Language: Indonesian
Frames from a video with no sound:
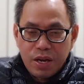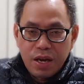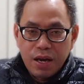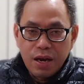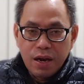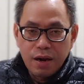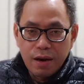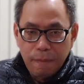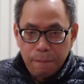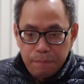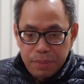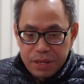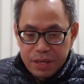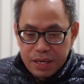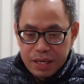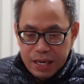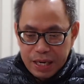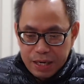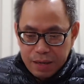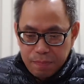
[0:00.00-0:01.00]

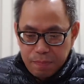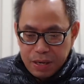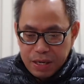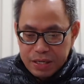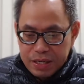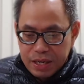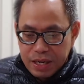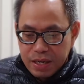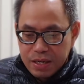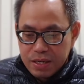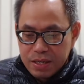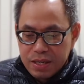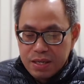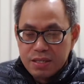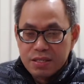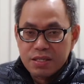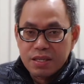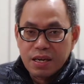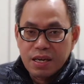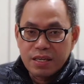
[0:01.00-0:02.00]
lebih daripada
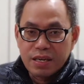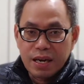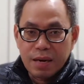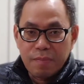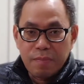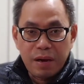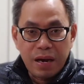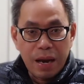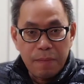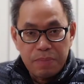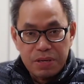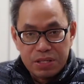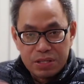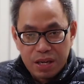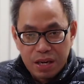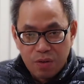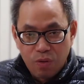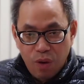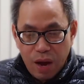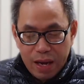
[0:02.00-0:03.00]
sekedar
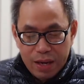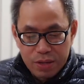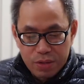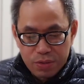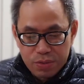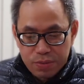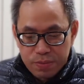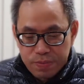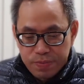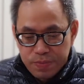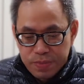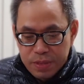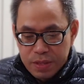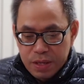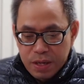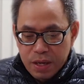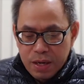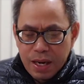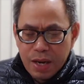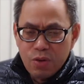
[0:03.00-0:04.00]
menghabiskan waktu.
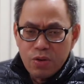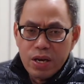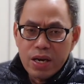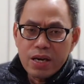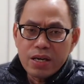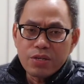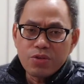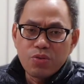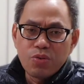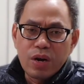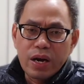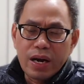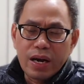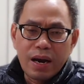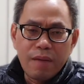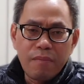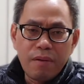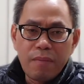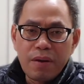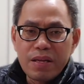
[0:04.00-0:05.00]
Lalu yang kedua,
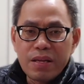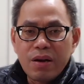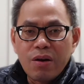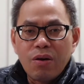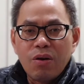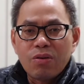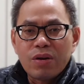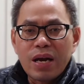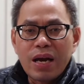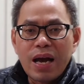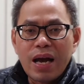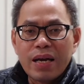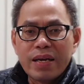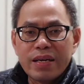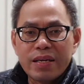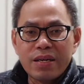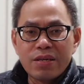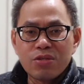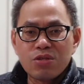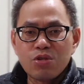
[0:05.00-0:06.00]
kenapa banyak orang
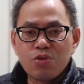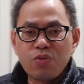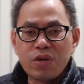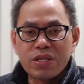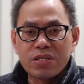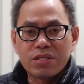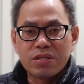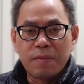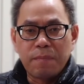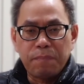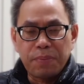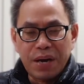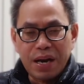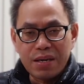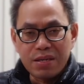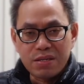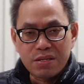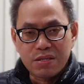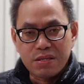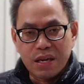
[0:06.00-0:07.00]
akhirnya switch the
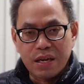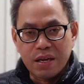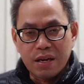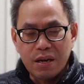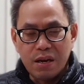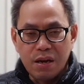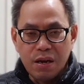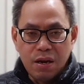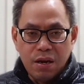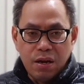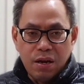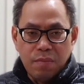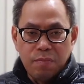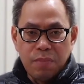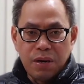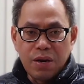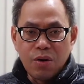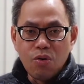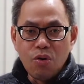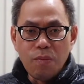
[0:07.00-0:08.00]
price tag?
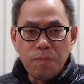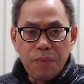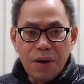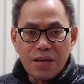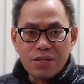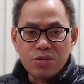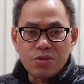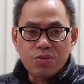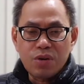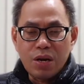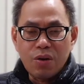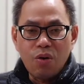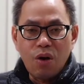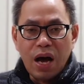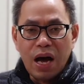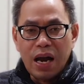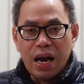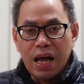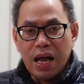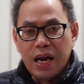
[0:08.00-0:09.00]
Mengubah saudaraku
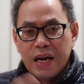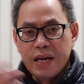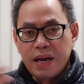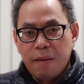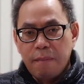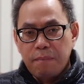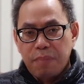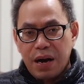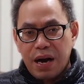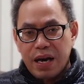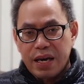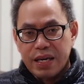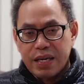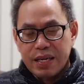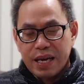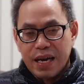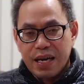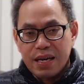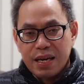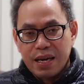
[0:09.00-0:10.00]
hal-hal yang baik,
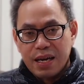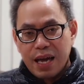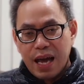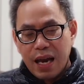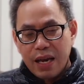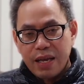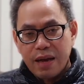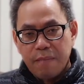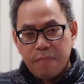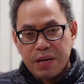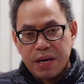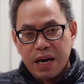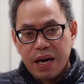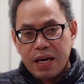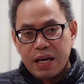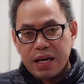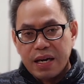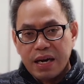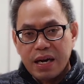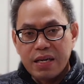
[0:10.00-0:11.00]
yang kekal, yang
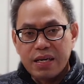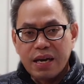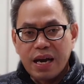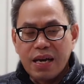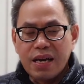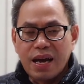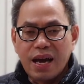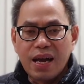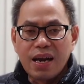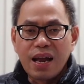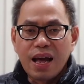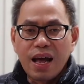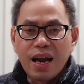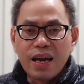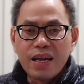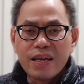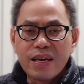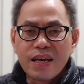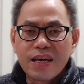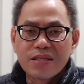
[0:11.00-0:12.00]
berharga dengan hal-hal
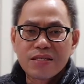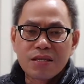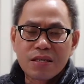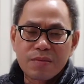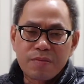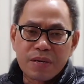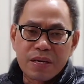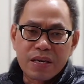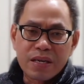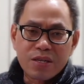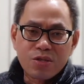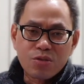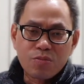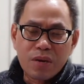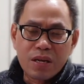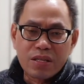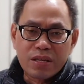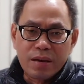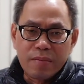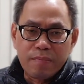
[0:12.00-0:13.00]
yang sebenarnya
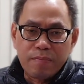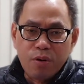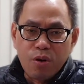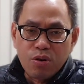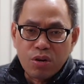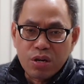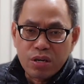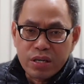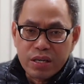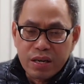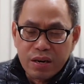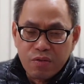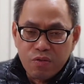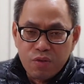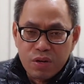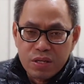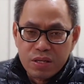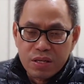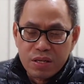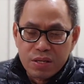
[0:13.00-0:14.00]
cuma temporary dan
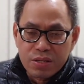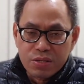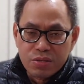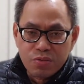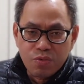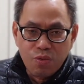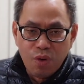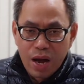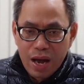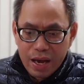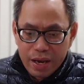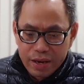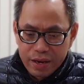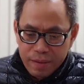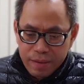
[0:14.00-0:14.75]
worthless. Why?